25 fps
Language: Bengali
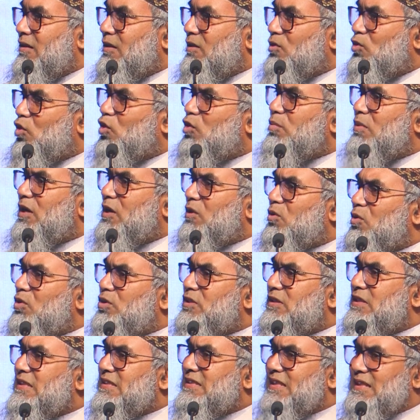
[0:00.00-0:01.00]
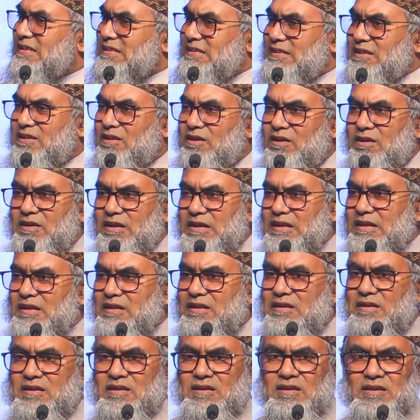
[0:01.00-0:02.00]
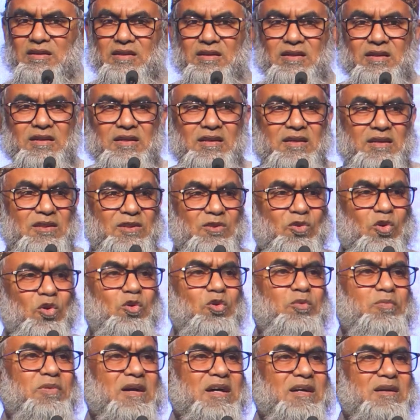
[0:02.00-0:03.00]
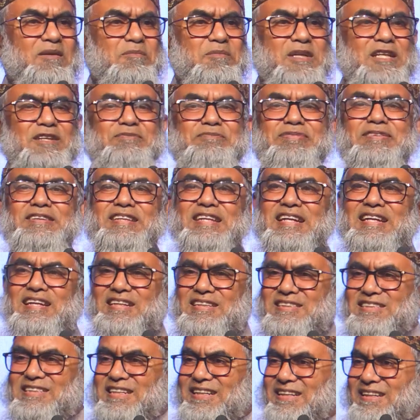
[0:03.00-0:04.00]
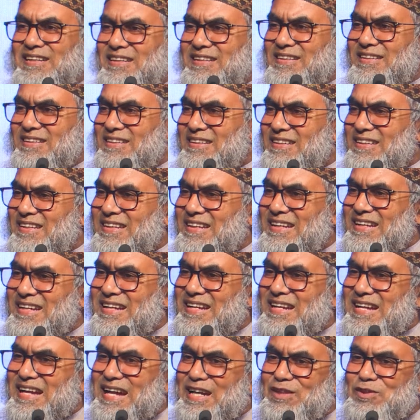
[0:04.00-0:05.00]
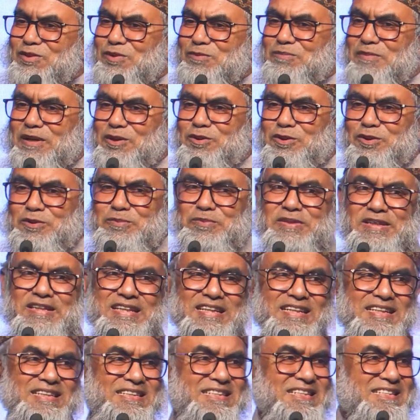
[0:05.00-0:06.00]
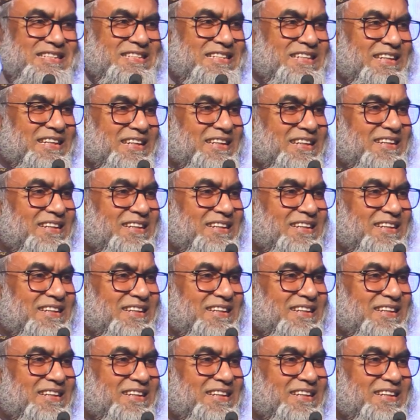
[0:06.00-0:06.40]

তৌবা করতে জানতে হয় তৌবা মানে ফিরে আসা একজন মানুষ ফিরে এসেছে